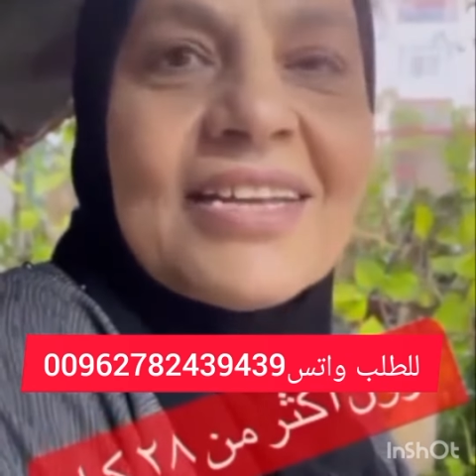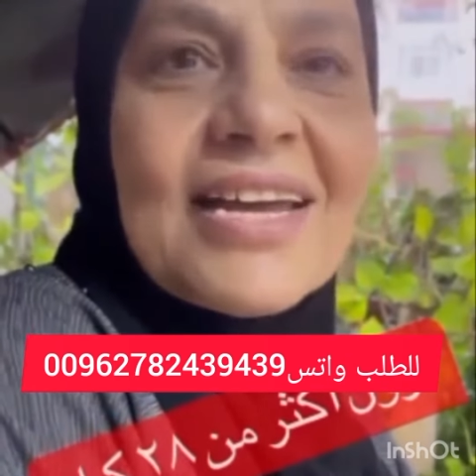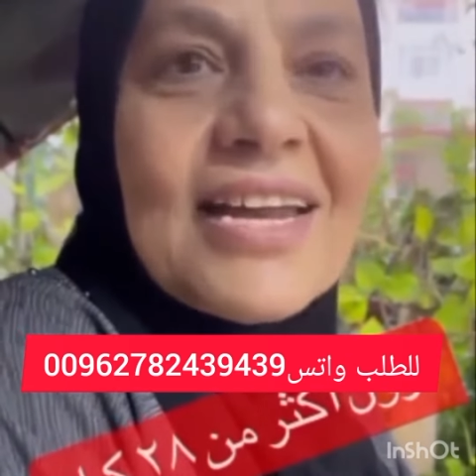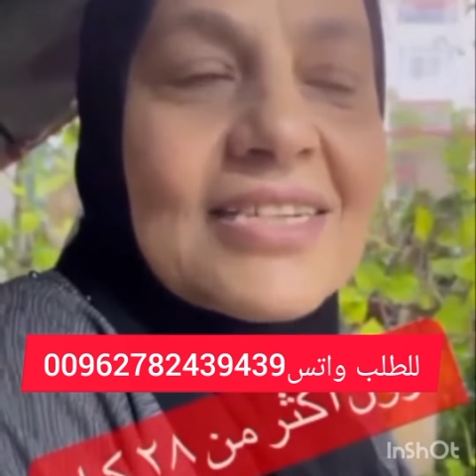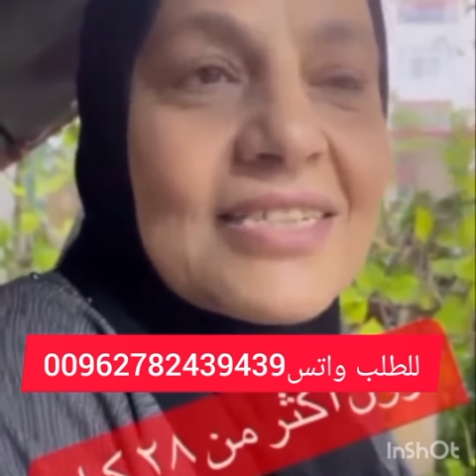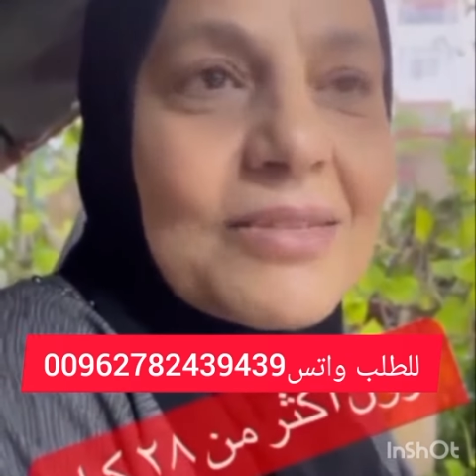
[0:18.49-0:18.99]

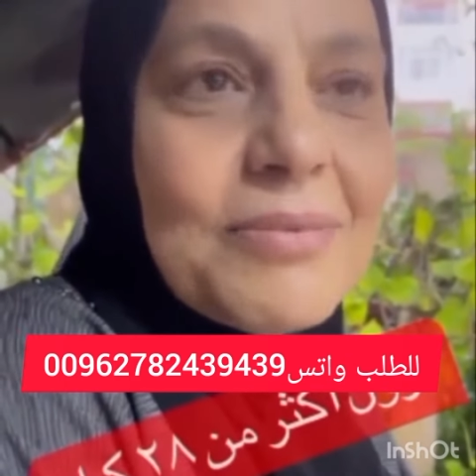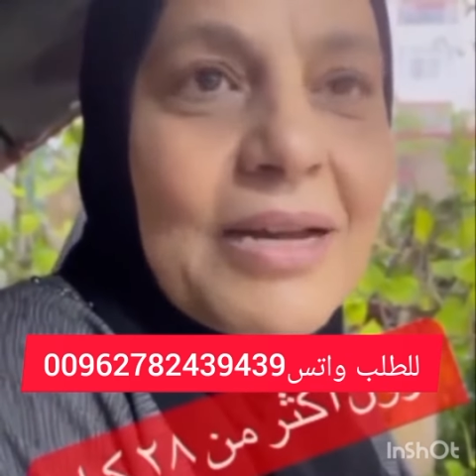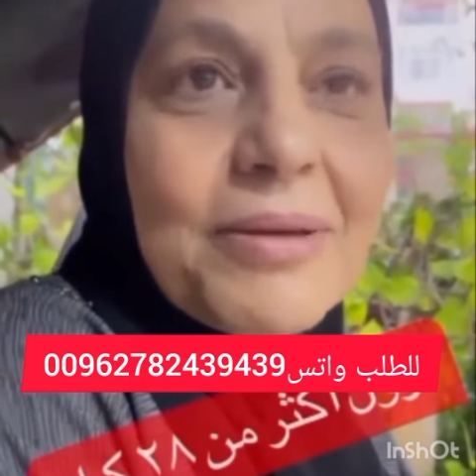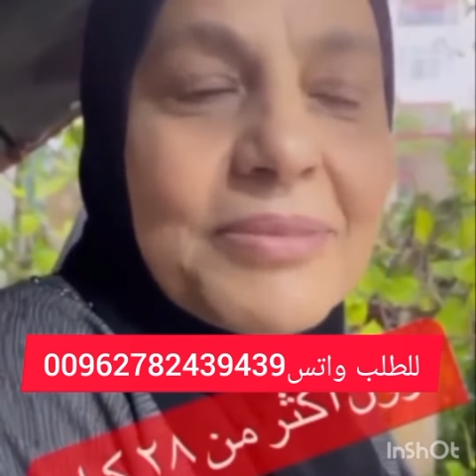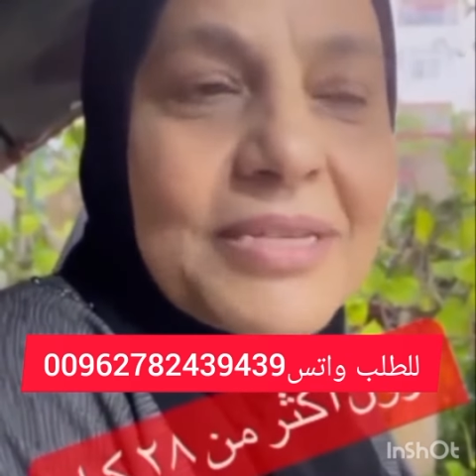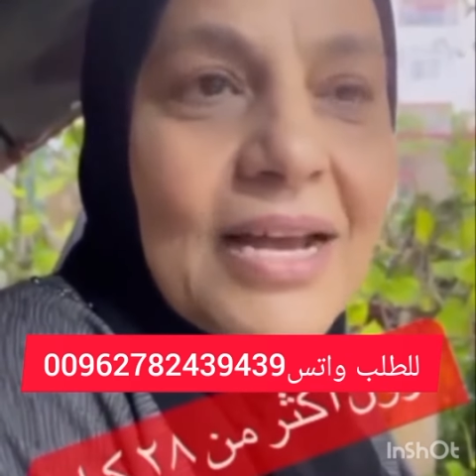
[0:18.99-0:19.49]
تخلصت من
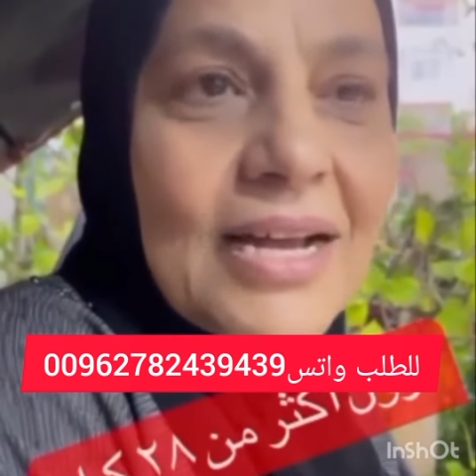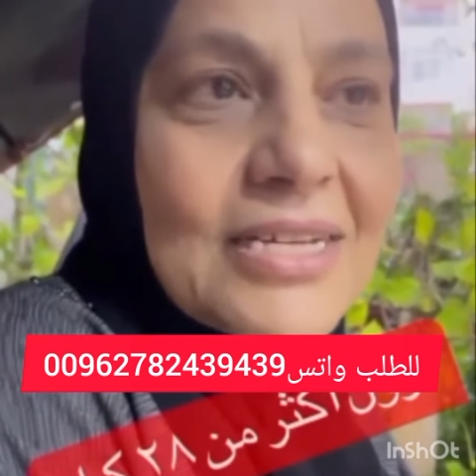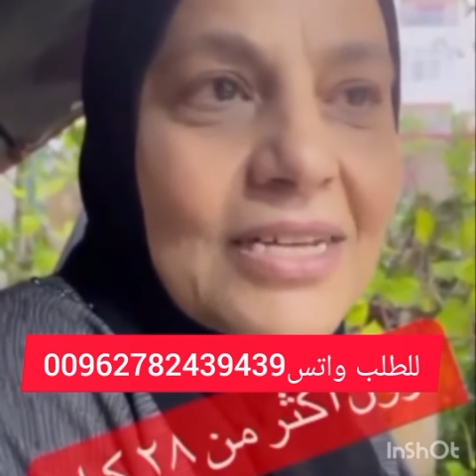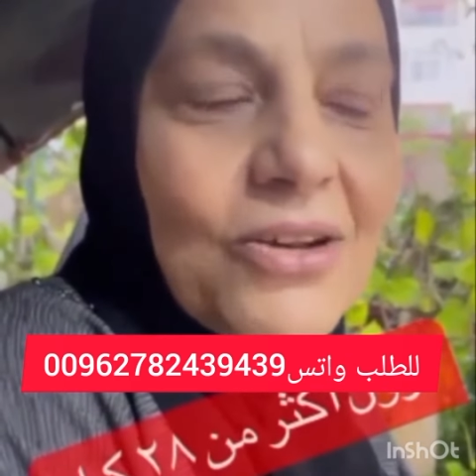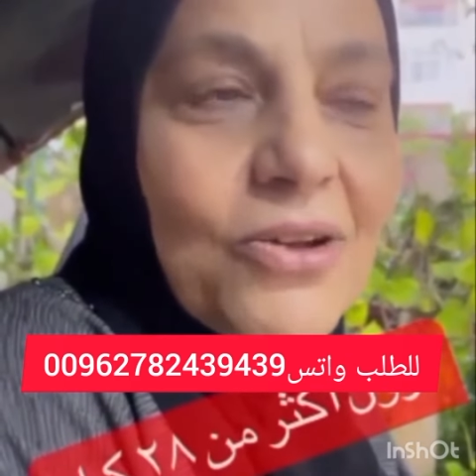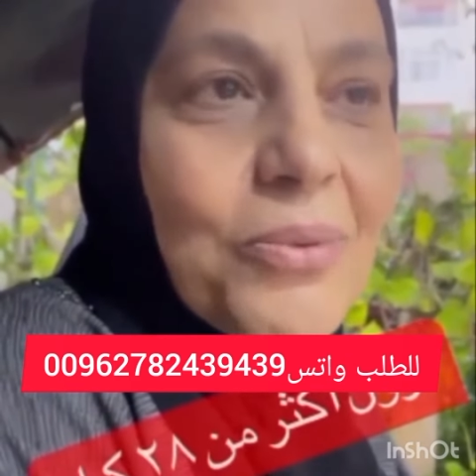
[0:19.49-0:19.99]
الامساك
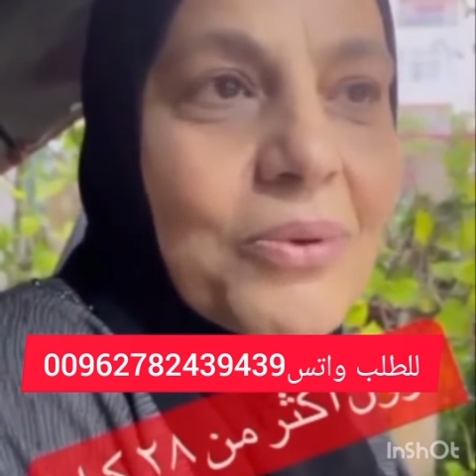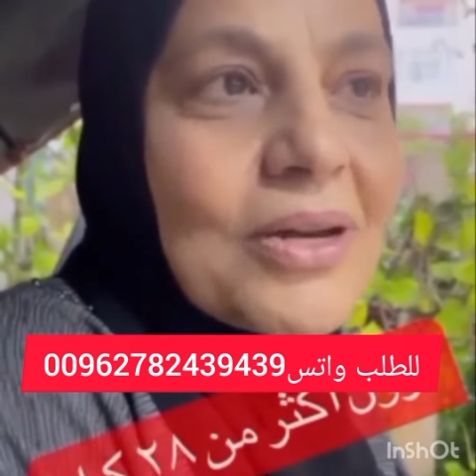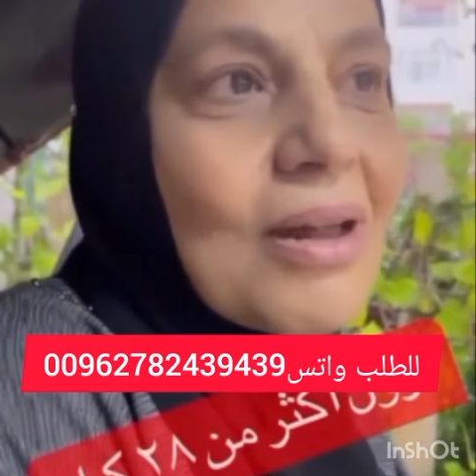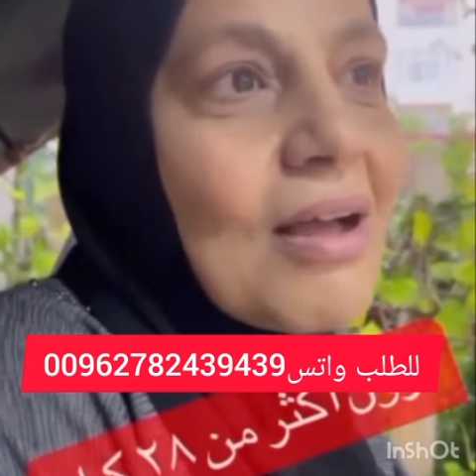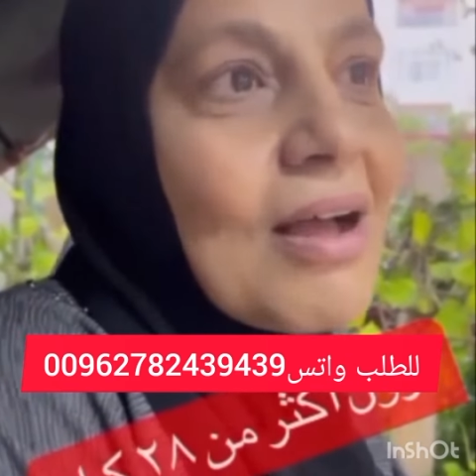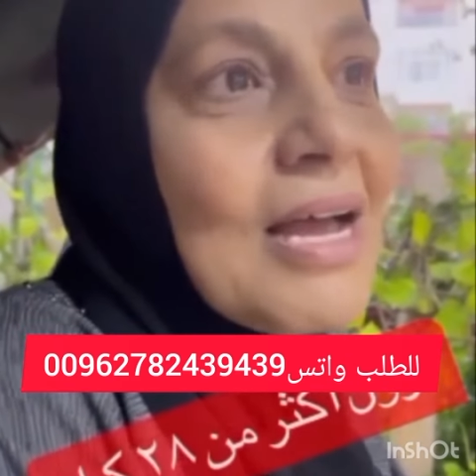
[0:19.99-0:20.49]
اجلكم
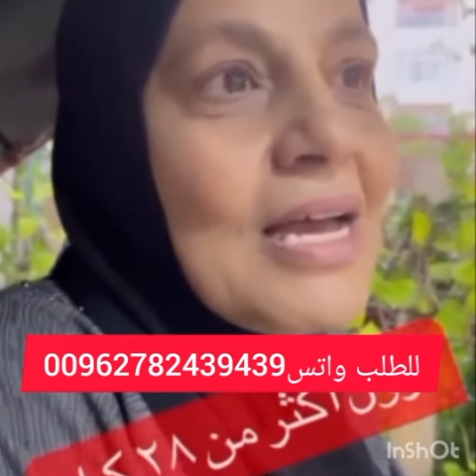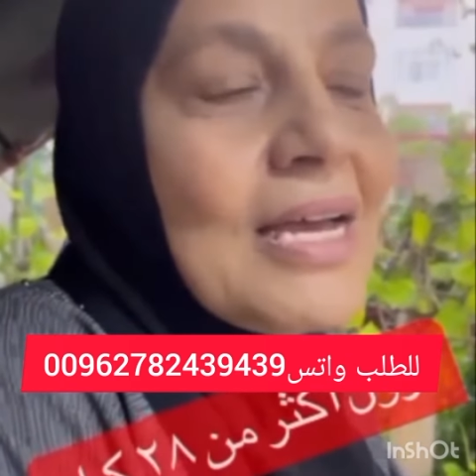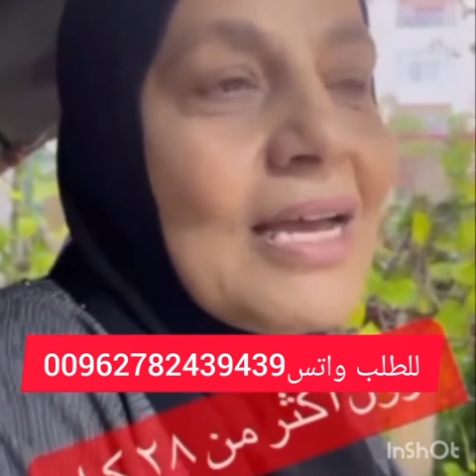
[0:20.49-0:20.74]
الله